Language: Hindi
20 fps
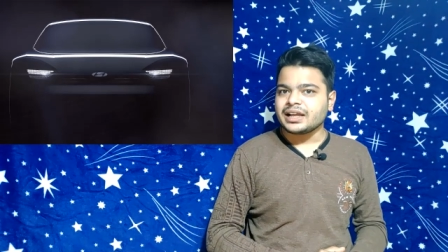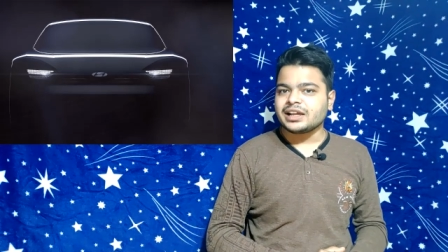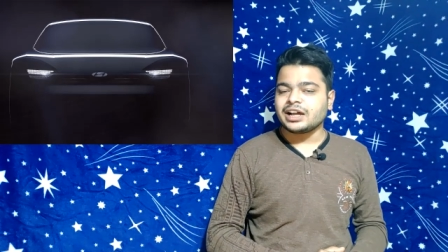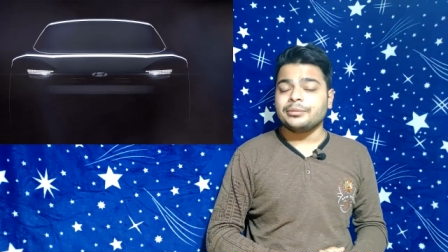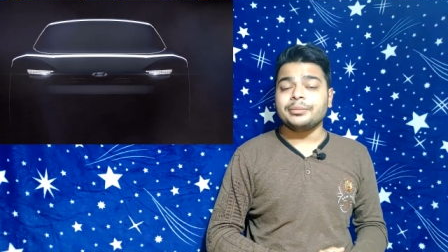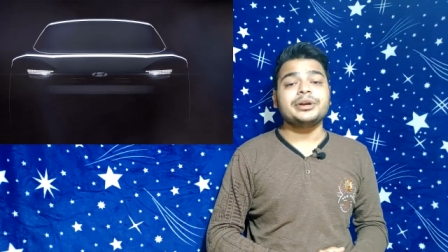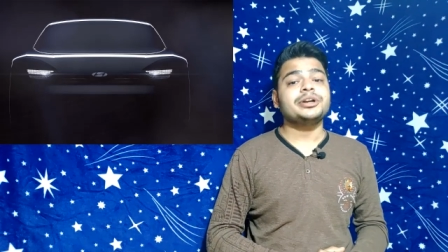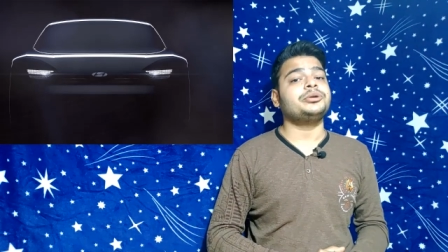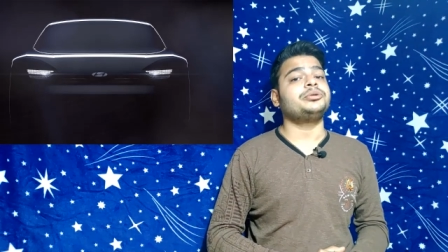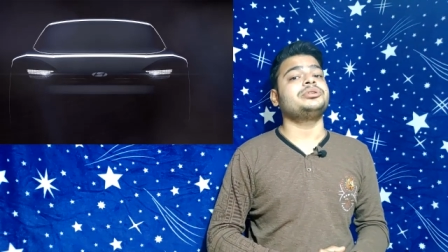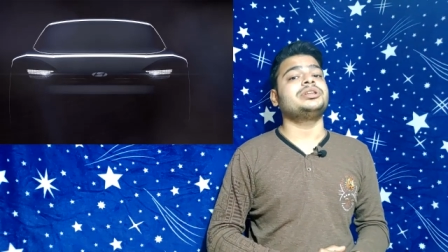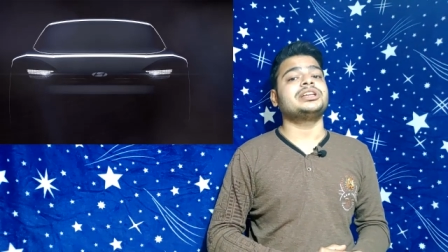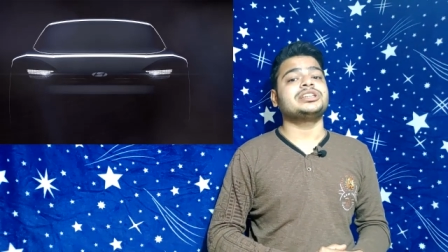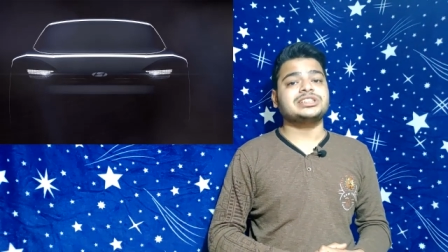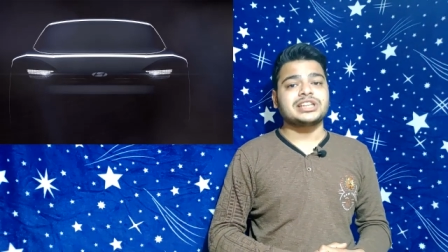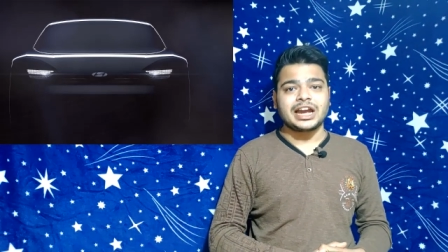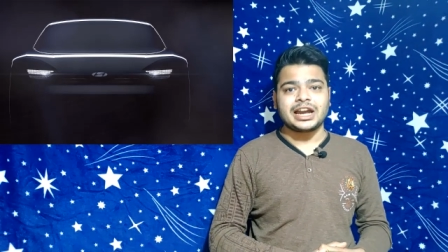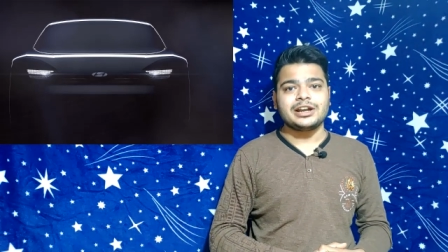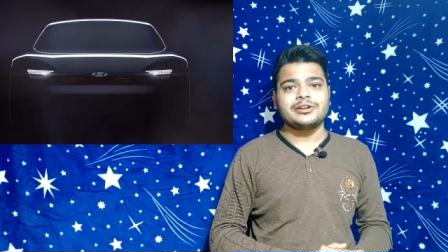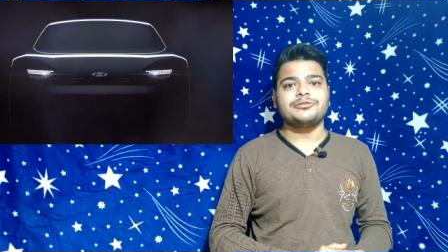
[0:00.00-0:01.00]
कमिंग टू द
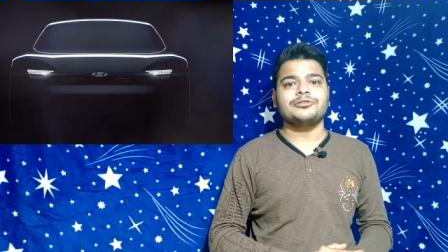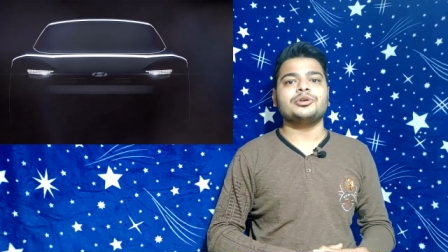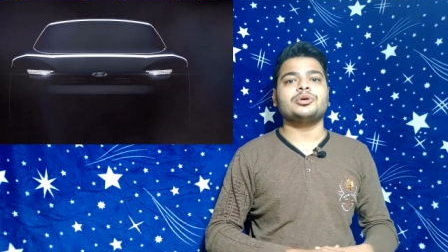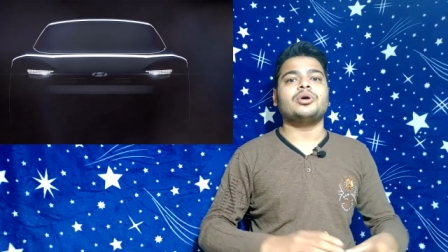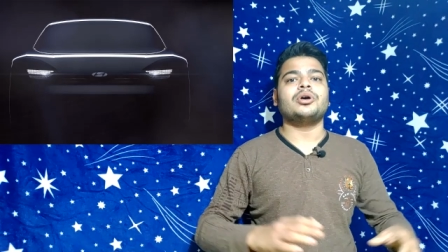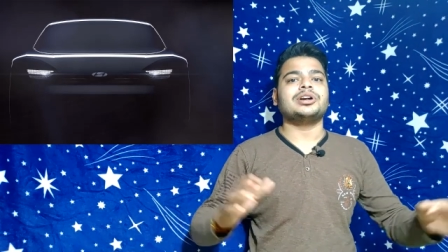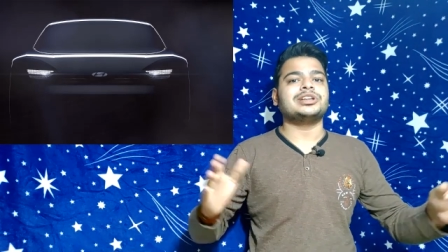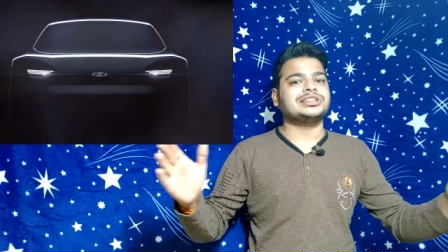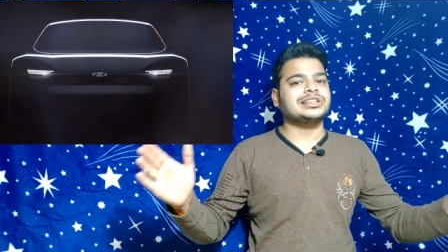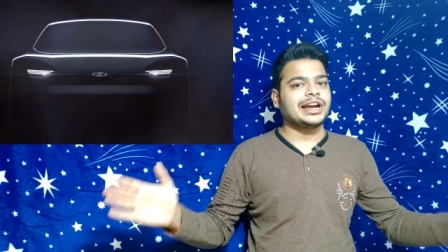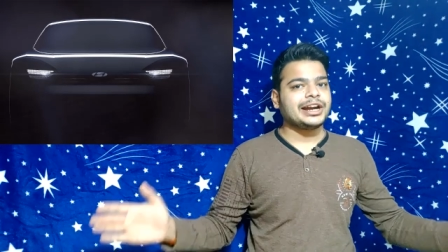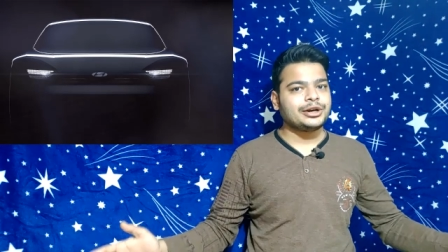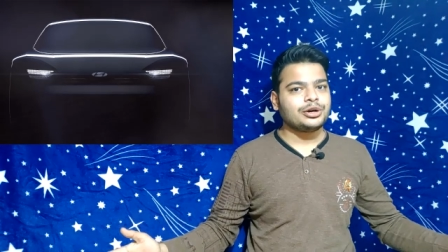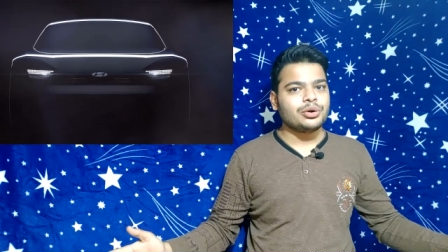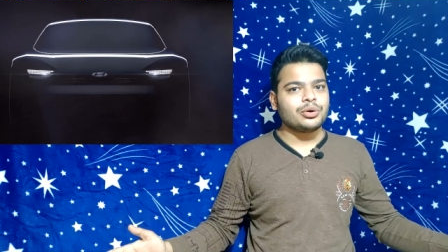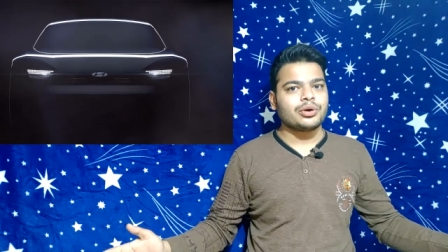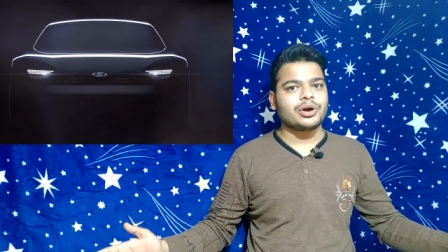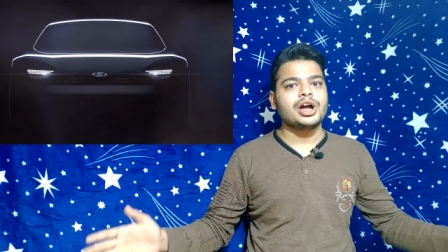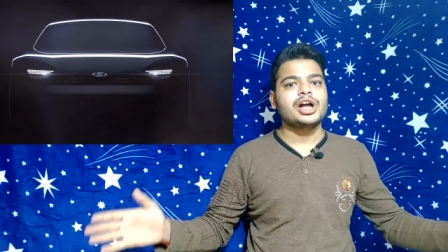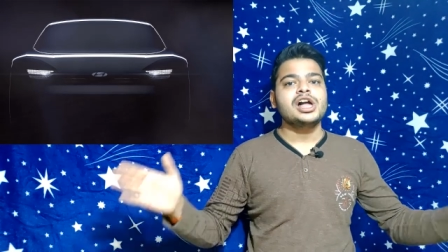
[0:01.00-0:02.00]
साइड व्यू और साइड
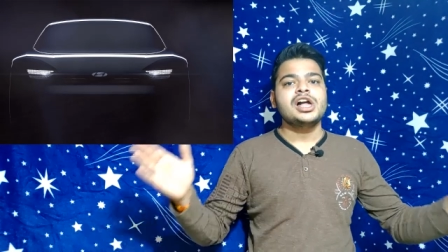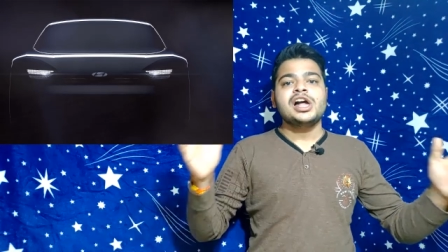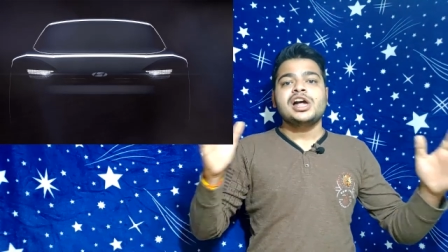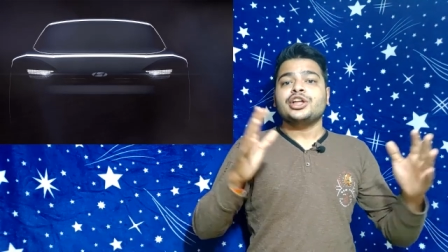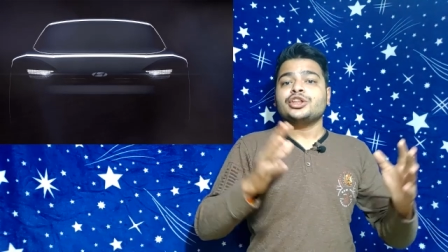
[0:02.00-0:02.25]
लोगा